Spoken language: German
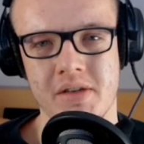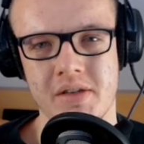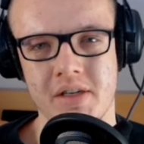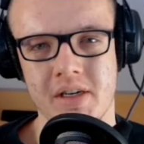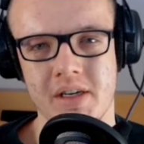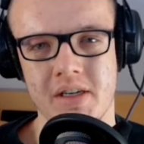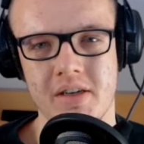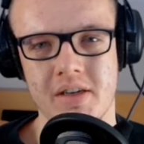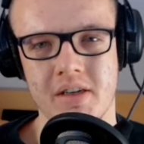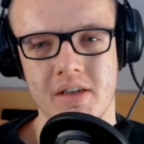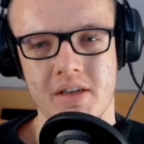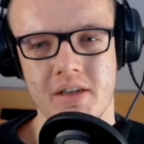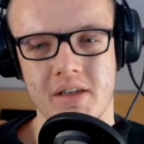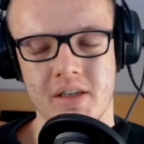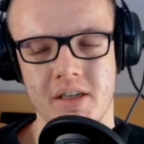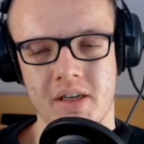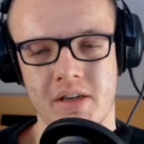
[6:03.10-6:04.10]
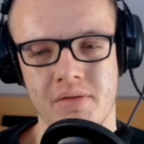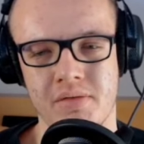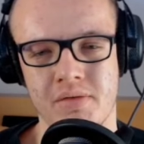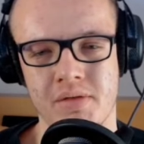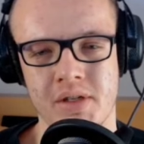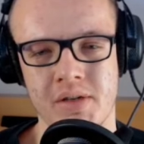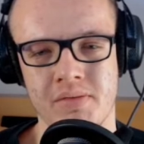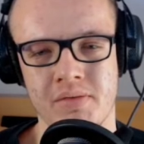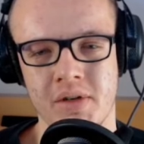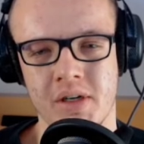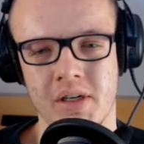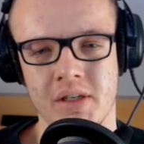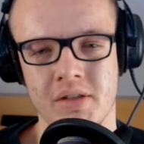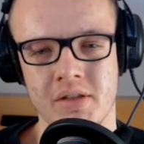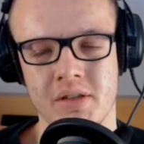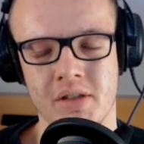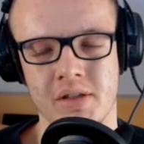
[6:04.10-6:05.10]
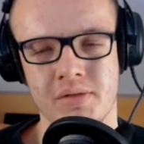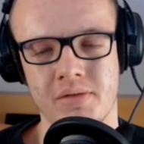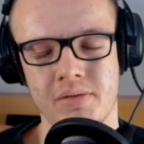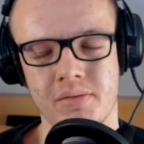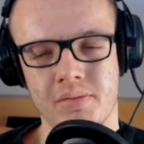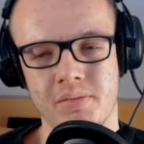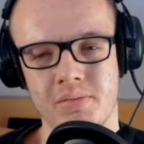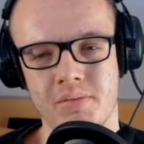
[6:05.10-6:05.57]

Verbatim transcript: ist, Alter? Ich würde ihn wirklich so auf